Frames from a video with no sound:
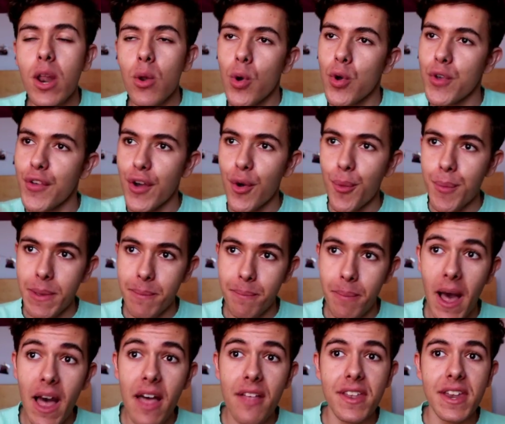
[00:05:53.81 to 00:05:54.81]
luego yo con mis
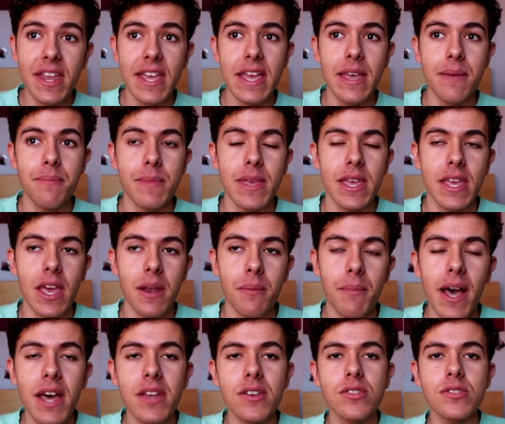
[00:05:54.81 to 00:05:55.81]
padres, mi
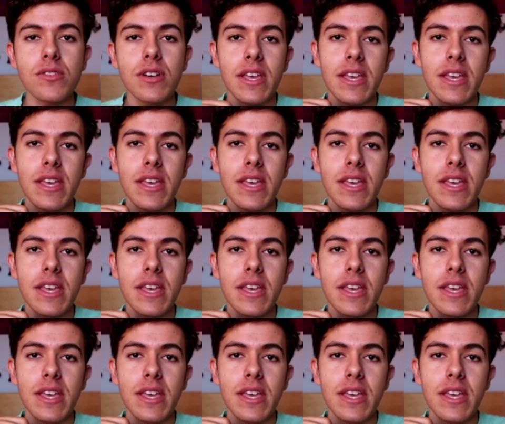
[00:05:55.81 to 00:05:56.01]
hermano,